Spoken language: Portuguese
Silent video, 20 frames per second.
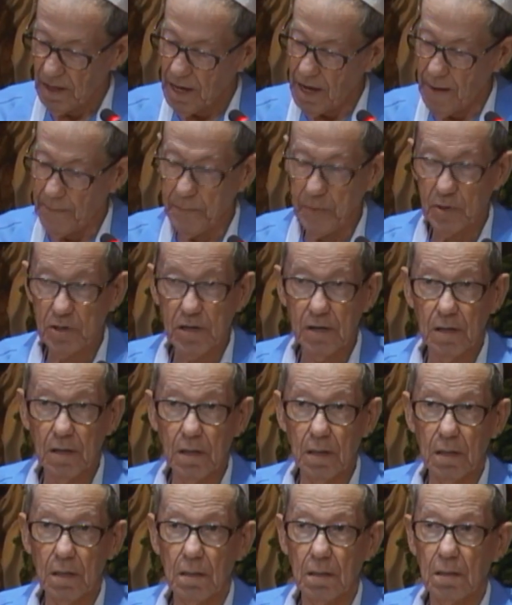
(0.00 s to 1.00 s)
É,
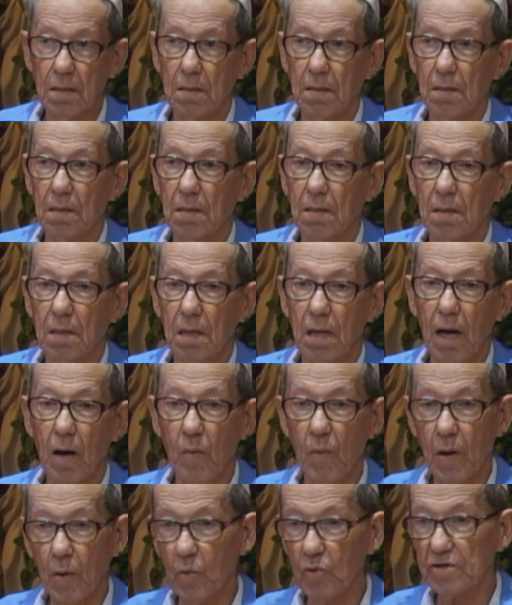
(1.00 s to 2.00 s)
porque é
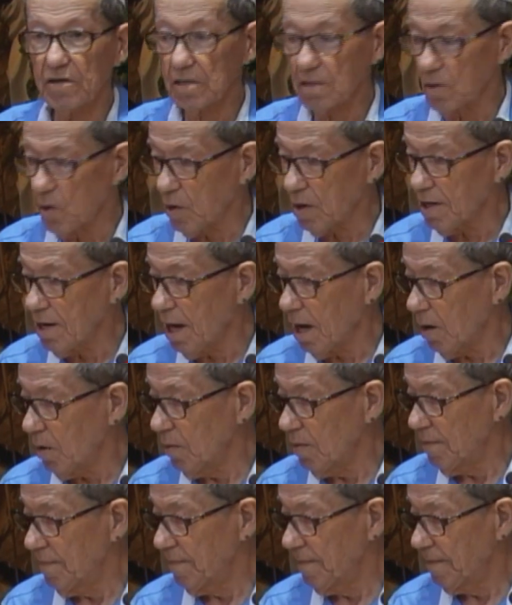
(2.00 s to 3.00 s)
uma coisa tão real.
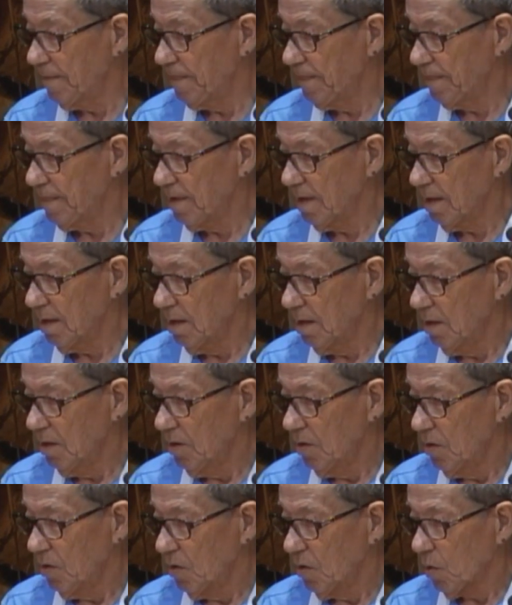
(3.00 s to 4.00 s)

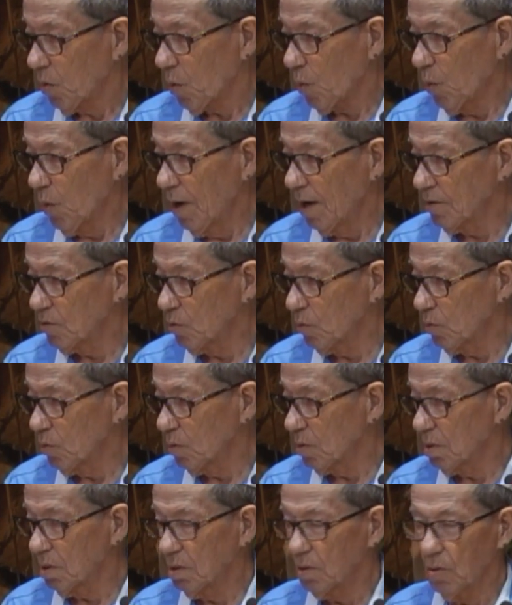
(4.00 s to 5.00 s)

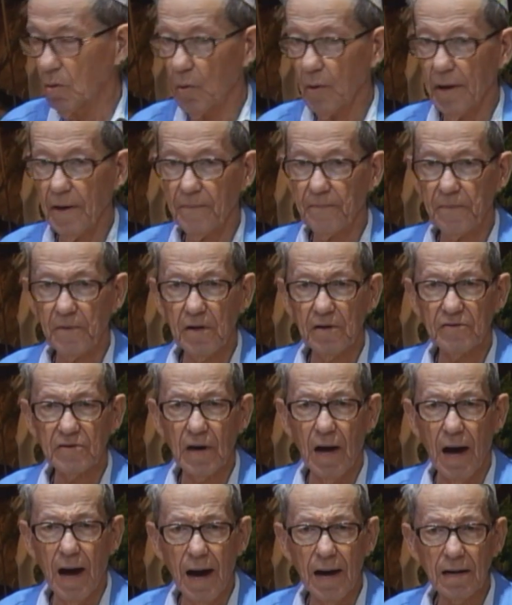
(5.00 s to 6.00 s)
Quando Noé fez
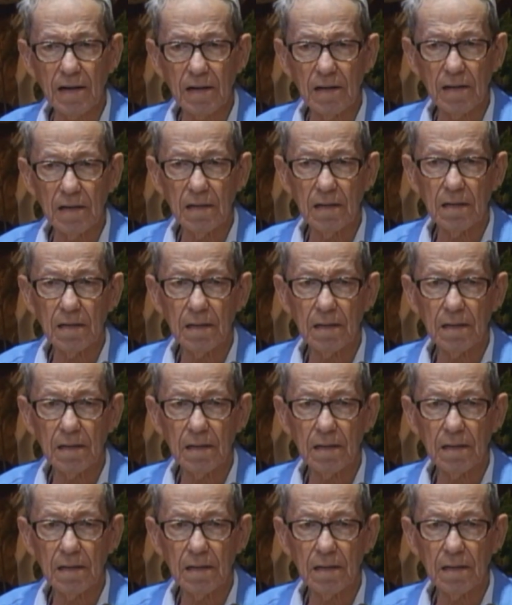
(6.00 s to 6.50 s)
a arca,